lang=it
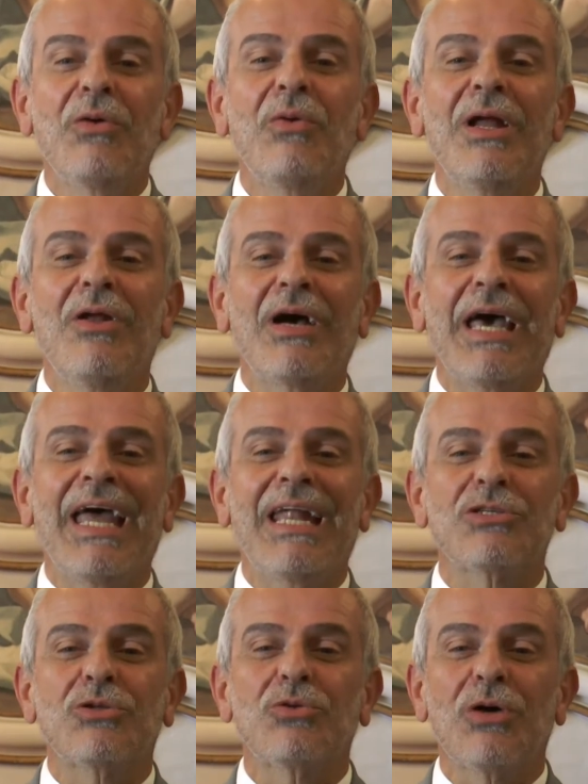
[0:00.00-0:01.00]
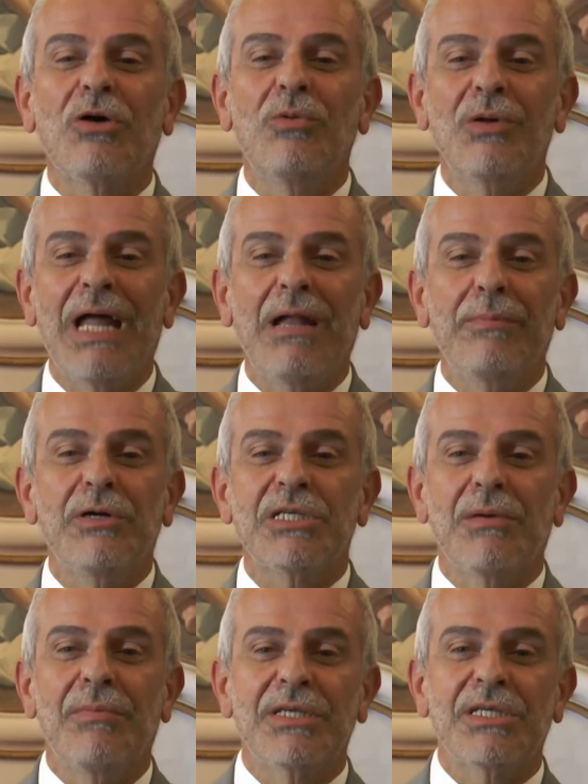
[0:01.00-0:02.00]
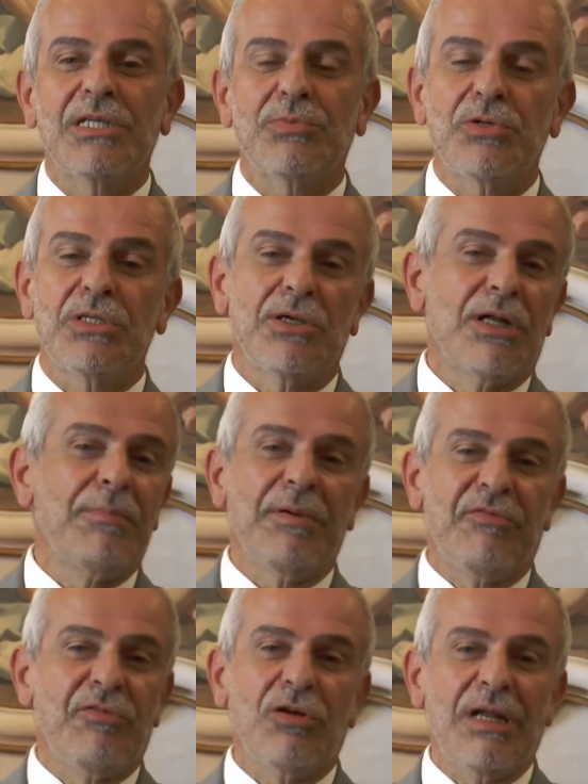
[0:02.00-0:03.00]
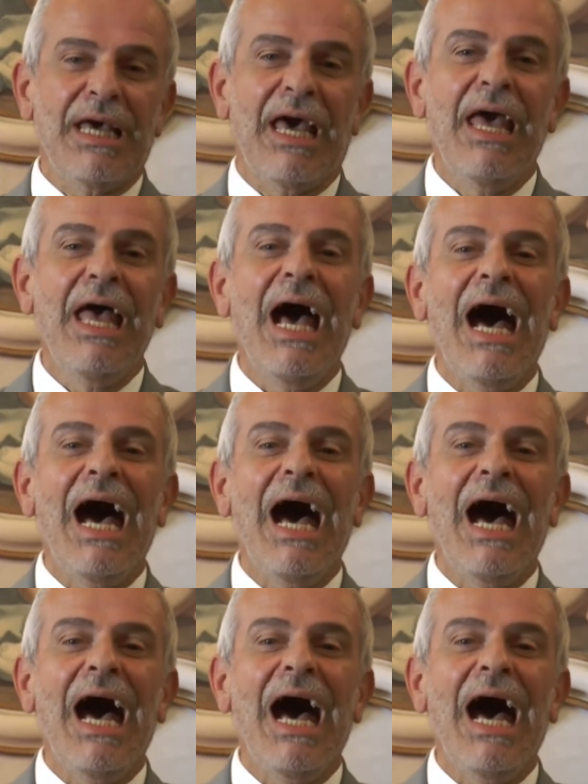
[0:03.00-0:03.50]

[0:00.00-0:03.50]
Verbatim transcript: quello che è la struttura comunale può essere messa a disposizione per fornire